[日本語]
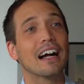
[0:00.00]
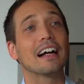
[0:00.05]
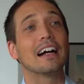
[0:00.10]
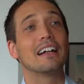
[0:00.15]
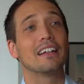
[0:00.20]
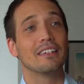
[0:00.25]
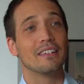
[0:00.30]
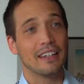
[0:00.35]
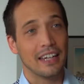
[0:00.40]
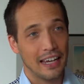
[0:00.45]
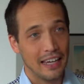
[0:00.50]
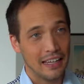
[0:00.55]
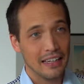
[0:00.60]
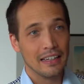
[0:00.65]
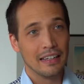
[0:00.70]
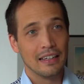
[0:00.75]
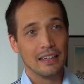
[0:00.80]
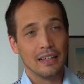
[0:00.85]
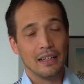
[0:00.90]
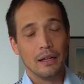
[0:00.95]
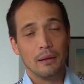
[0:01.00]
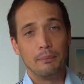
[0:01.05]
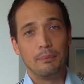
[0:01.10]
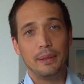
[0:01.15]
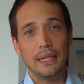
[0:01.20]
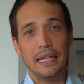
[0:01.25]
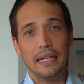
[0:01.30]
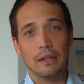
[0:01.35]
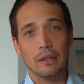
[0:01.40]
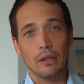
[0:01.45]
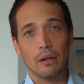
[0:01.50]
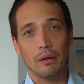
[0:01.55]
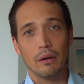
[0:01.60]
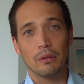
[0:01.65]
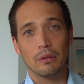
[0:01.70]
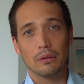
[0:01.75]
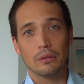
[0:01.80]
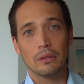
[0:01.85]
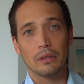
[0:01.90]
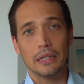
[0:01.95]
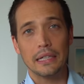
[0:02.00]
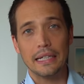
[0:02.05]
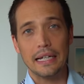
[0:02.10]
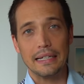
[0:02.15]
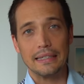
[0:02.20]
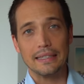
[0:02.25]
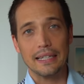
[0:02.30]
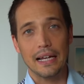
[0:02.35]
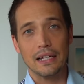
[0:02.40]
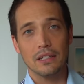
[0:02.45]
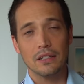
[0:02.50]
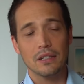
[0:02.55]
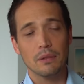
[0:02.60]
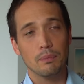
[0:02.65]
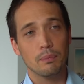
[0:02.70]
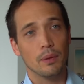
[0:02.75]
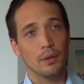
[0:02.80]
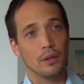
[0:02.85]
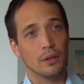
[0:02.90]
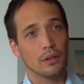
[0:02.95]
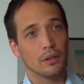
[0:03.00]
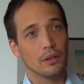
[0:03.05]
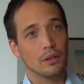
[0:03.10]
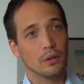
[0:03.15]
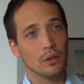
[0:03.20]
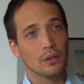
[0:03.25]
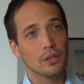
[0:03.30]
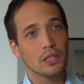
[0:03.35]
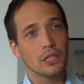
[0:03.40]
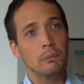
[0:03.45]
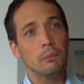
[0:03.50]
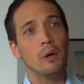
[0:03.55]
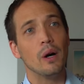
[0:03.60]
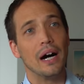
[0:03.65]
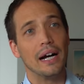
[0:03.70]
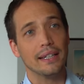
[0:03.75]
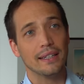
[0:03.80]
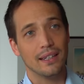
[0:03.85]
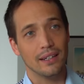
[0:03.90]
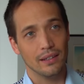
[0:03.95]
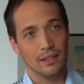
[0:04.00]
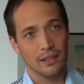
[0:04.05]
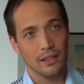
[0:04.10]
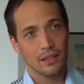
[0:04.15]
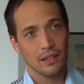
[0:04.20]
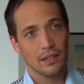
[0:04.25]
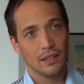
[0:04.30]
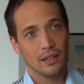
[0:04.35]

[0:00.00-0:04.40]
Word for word: かかるよね。ビデオ、本当にね、30本、60本入ってる。